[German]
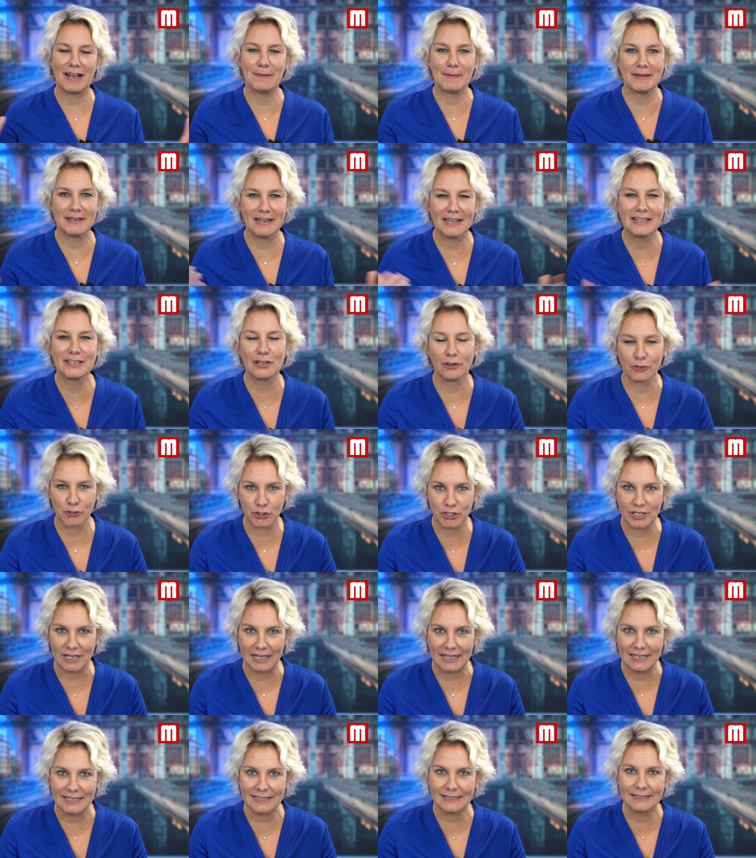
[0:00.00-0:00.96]
Kann man eigentlich auch
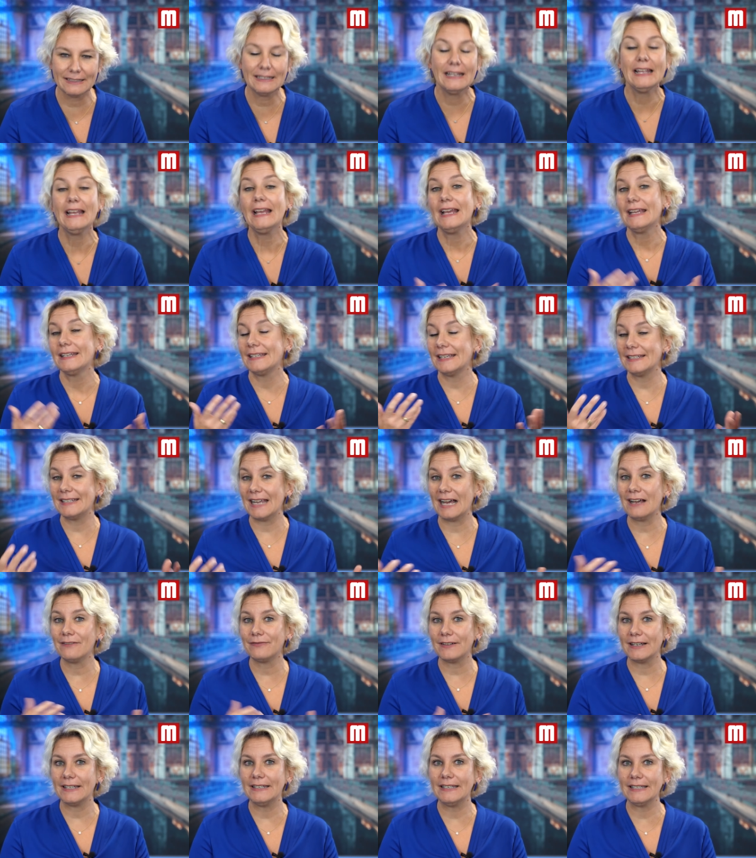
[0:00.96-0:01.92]
streichen. Der
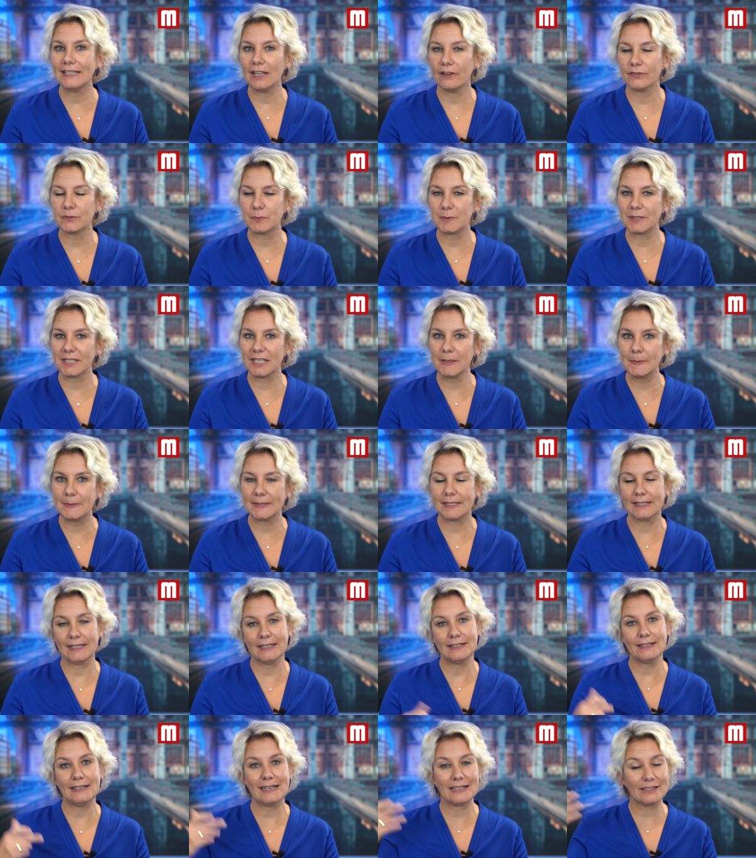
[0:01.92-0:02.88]
darf einen nicht aufs
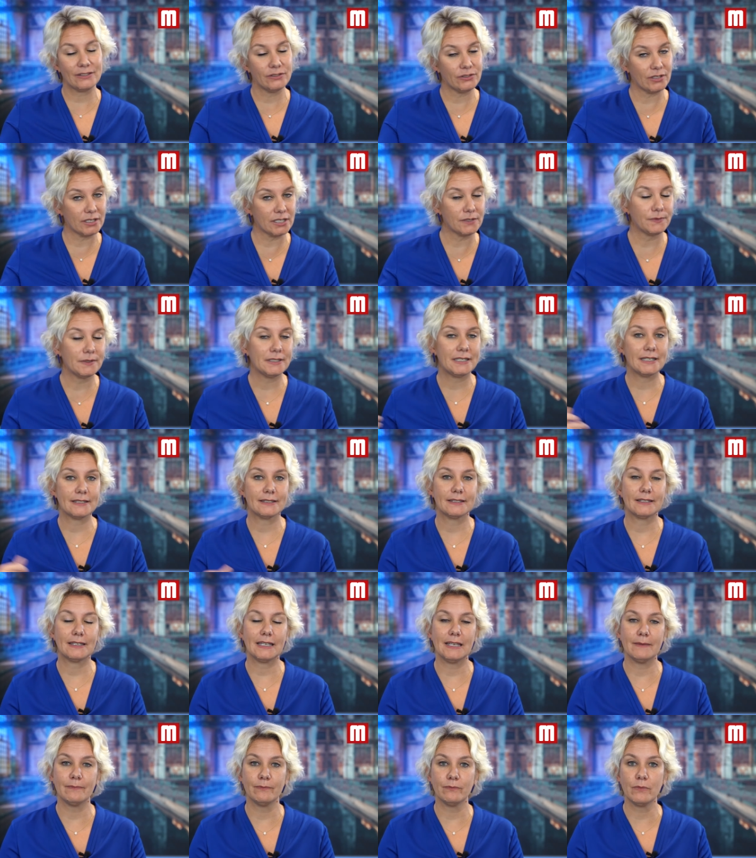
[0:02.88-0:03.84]
Betriebsgelände lassen, sonst wird er
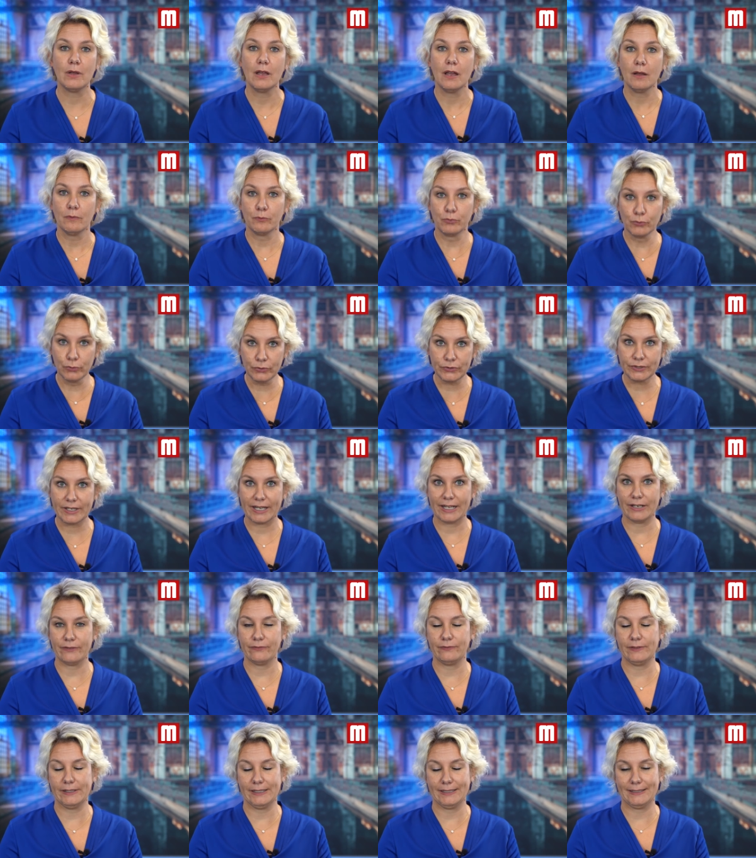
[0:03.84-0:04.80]
sich eben
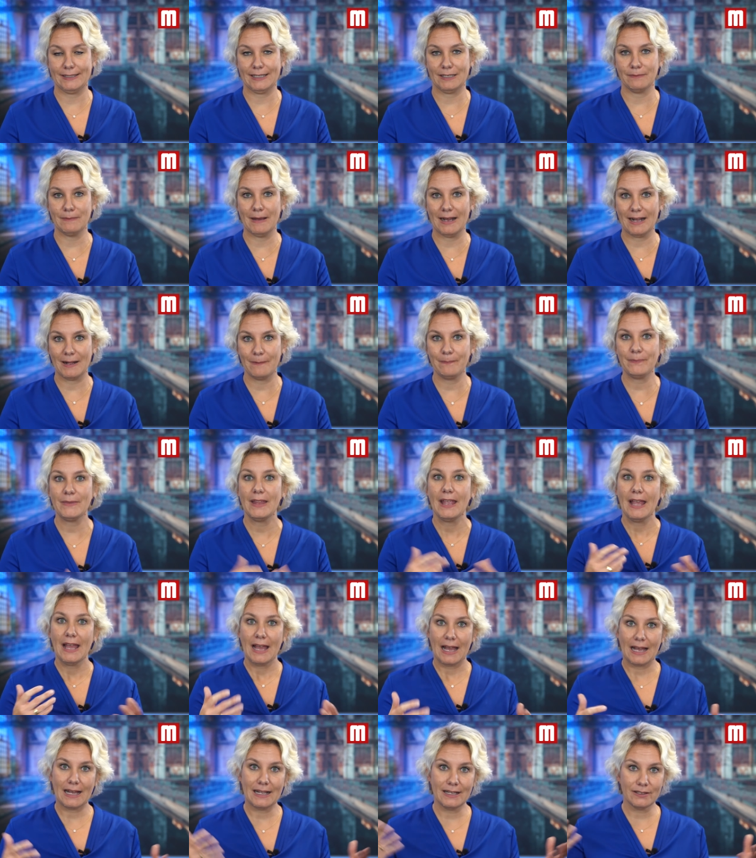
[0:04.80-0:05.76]
bußgeldpflichtig machen.
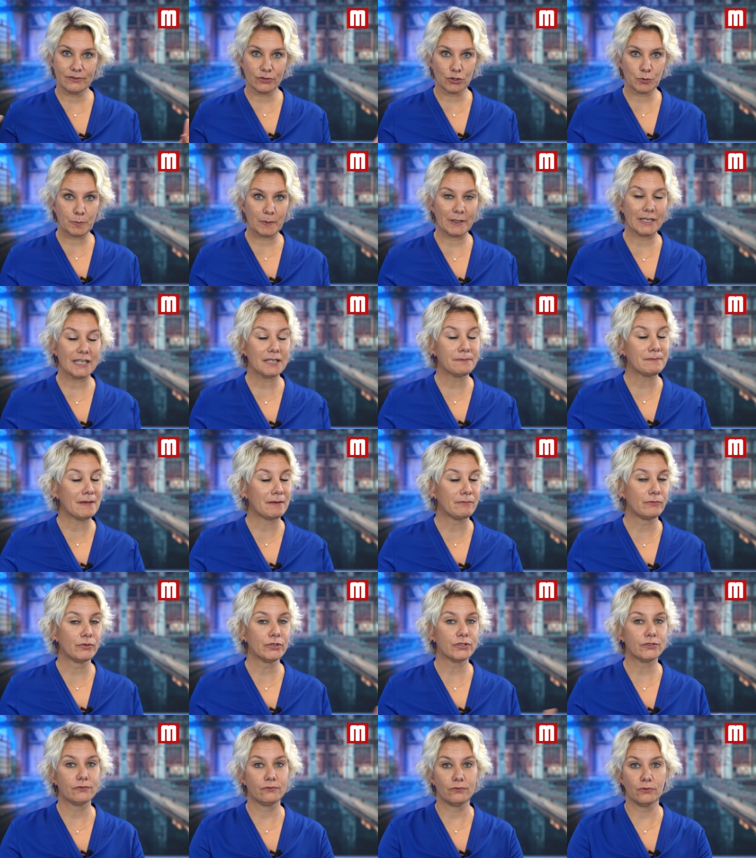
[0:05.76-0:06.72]
Also sprich, man
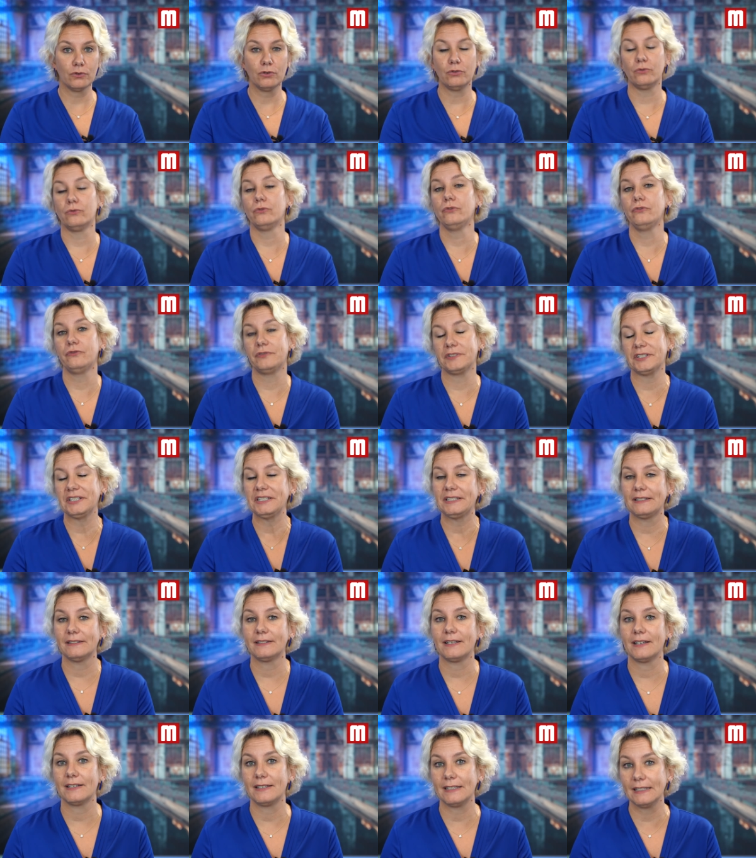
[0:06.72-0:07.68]
muss wohl
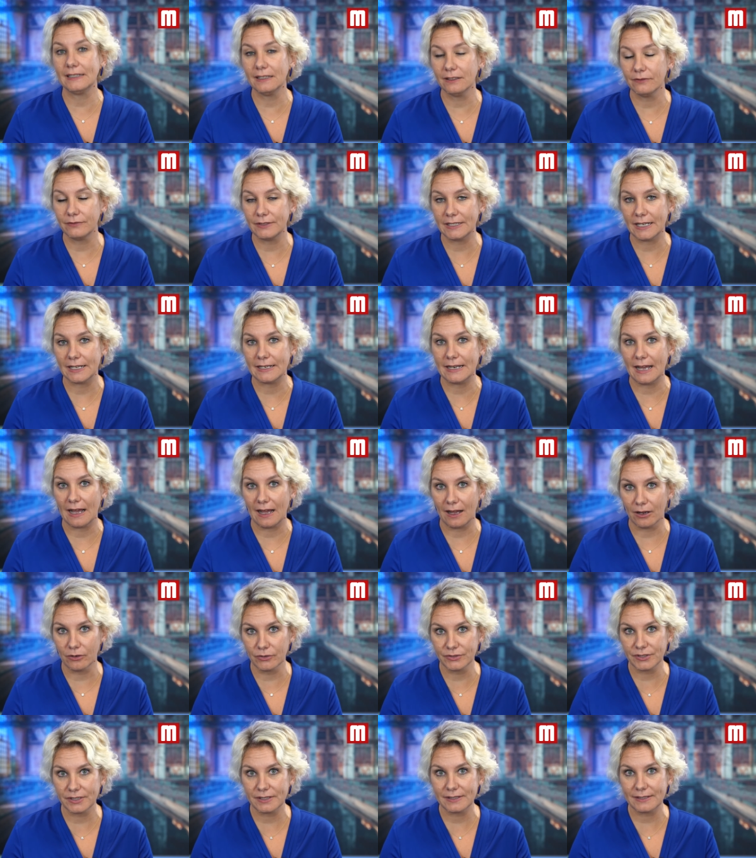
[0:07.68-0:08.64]
unverrichteter Dinge wieder nach
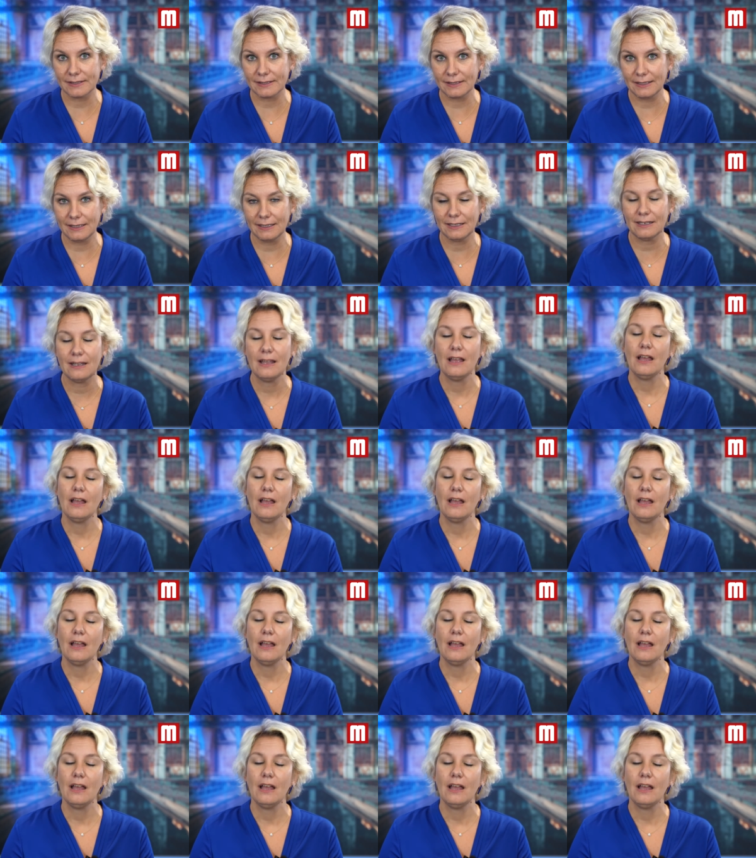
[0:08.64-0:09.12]
Hause ziehen.